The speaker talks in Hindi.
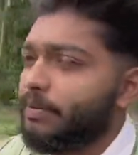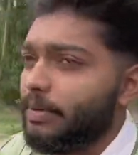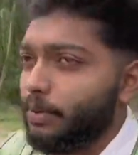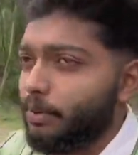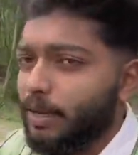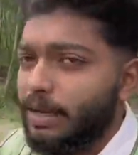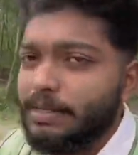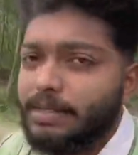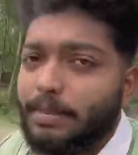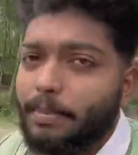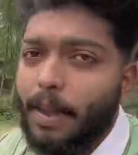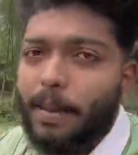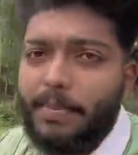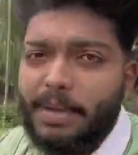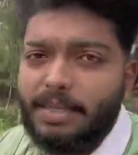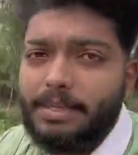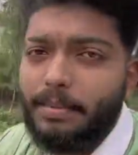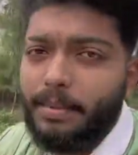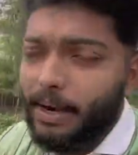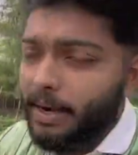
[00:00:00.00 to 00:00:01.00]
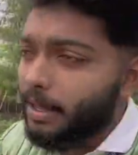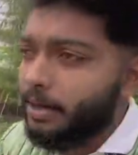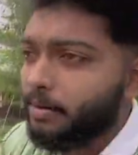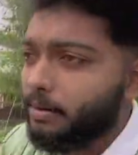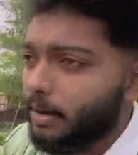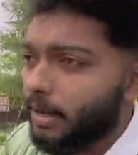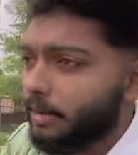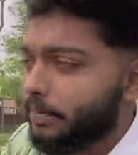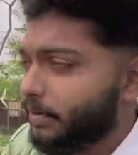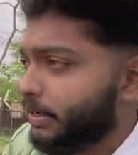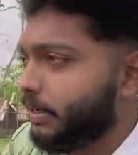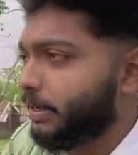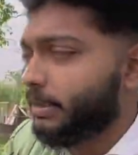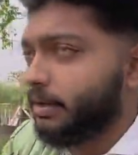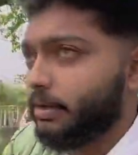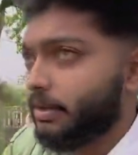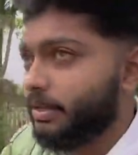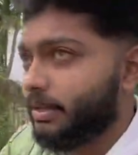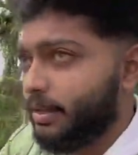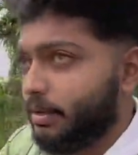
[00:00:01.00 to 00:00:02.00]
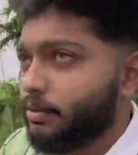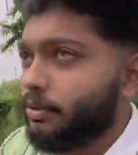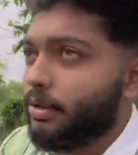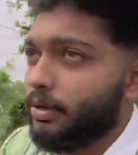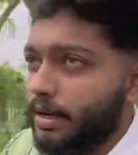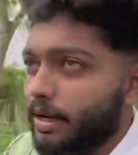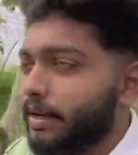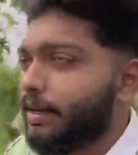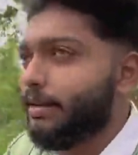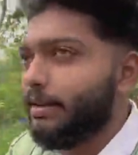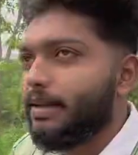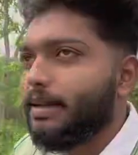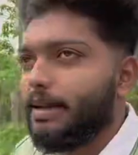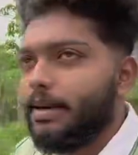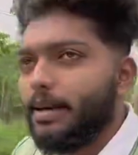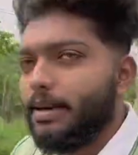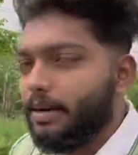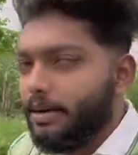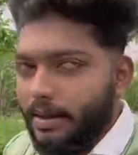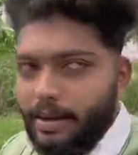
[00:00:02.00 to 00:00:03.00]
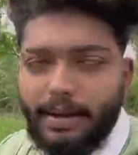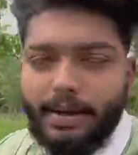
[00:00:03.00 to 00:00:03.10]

फिर वहाँ से पापा से भाड़ा लूँगा फिर निकलता हूँ बोला के लिए ठीक